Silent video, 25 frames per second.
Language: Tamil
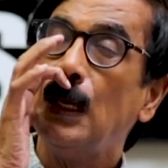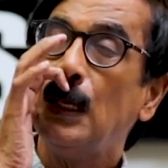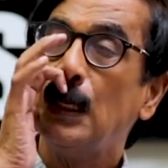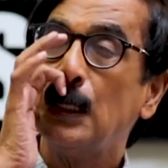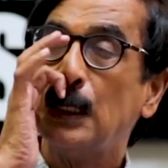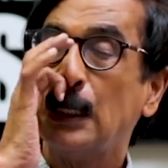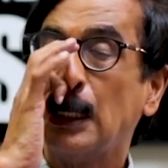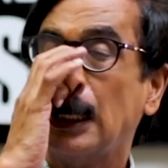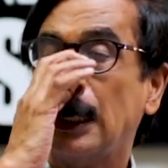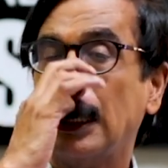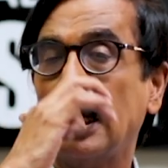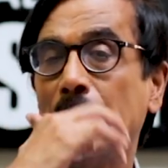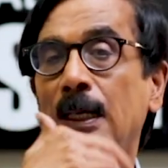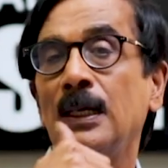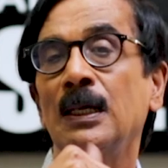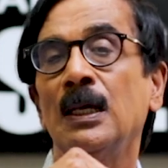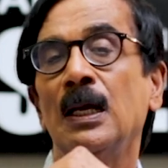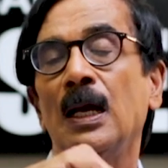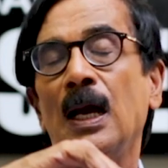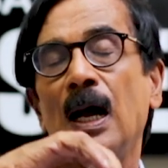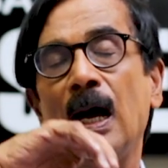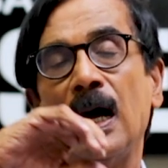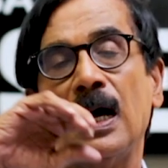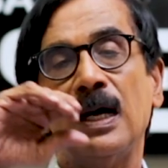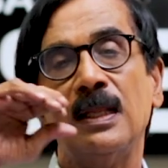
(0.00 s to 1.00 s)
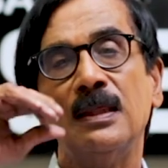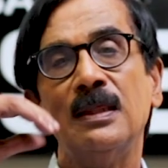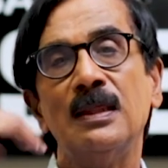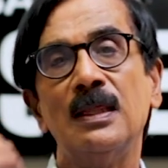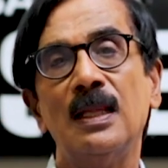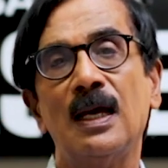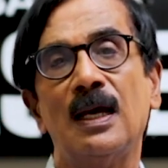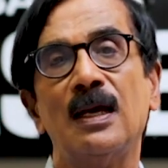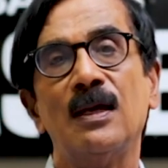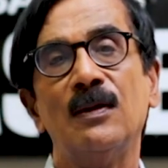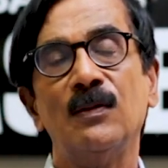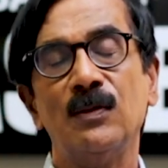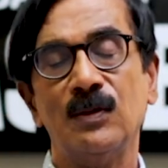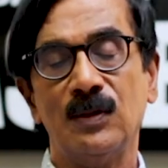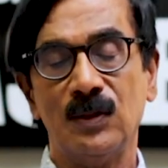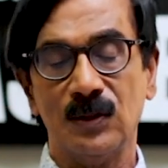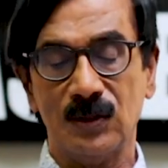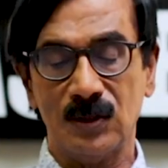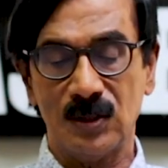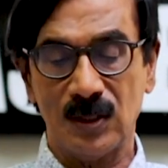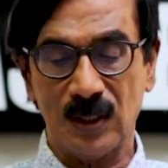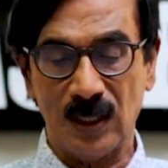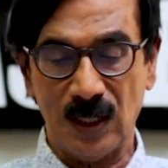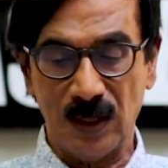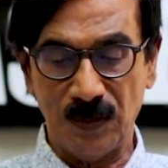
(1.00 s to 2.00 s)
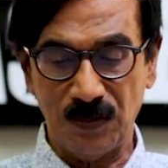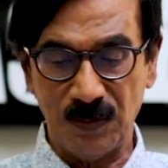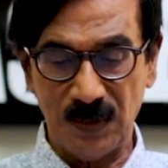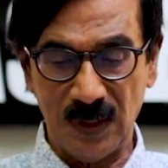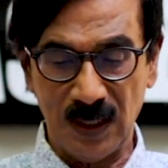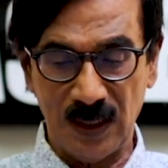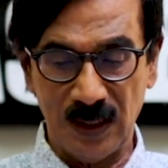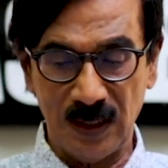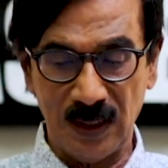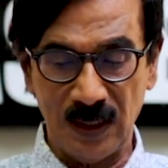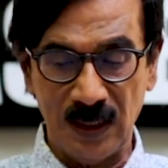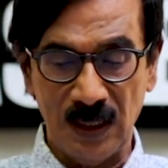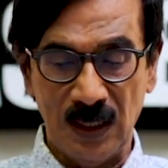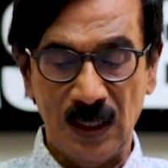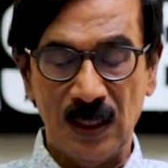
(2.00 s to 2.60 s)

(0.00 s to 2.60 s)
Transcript: இருக்காங்க அந்த அளவுக்கு ஸ்கிரிப்டு